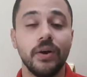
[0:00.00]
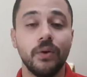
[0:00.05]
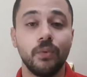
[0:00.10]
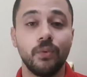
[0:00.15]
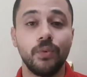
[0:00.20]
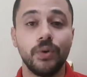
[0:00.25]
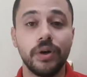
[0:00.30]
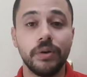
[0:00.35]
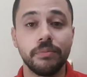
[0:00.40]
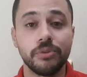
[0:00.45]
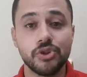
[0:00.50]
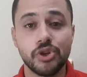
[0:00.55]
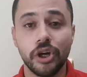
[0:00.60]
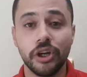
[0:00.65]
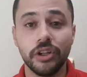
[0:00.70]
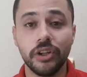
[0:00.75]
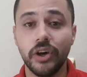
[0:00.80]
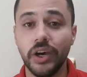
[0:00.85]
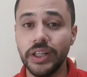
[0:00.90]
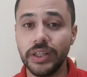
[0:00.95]
وما شاء
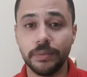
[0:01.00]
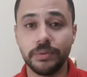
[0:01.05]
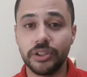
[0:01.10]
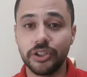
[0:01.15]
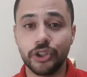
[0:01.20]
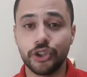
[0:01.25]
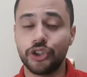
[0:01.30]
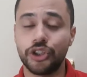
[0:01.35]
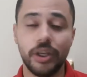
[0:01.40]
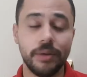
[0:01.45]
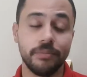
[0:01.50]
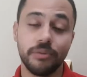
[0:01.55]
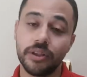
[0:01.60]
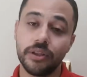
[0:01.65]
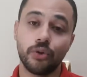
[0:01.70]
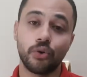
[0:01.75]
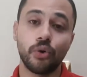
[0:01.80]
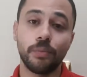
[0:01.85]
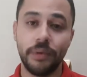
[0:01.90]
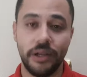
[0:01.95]
الله انت ما تقدرش تعمل
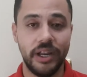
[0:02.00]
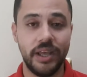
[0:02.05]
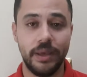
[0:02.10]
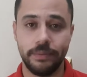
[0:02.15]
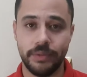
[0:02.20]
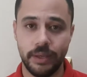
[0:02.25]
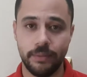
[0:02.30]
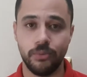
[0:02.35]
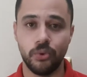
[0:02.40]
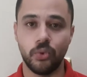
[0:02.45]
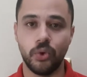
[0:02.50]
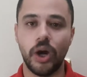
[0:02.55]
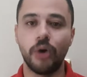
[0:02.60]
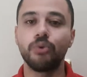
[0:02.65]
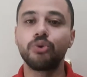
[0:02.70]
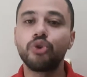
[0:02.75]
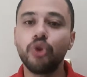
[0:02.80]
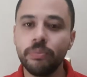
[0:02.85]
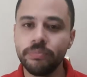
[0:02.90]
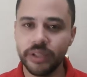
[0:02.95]
ربع اللي هي بتعمله او
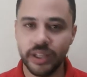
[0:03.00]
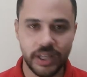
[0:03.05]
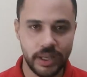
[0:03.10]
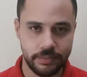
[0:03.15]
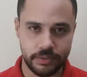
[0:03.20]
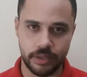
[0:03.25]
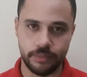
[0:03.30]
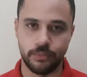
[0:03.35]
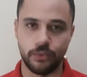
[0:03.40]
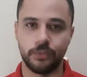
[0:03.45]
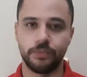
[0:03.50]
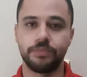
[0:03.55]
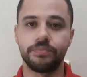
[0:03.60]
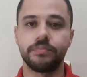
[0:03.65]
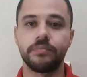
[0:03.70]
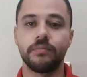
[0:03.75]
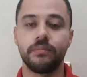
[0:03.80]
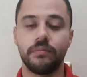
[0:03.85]
ثمن اللي هي بتعمله